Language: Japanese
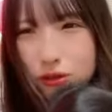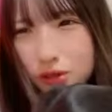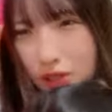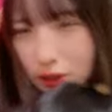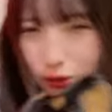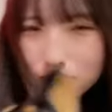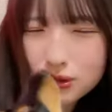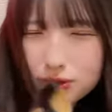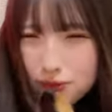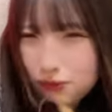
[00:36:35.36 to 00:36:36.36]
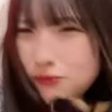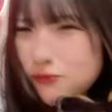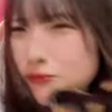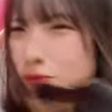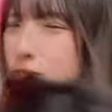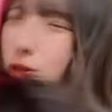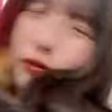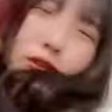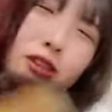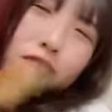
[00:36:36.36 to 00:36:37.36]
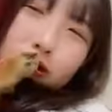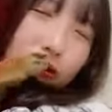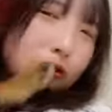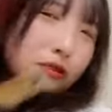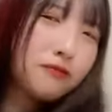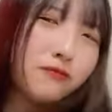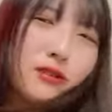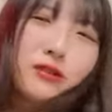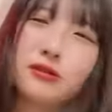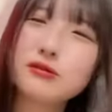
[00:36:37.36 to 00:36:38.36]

急成長がすごいんですよねう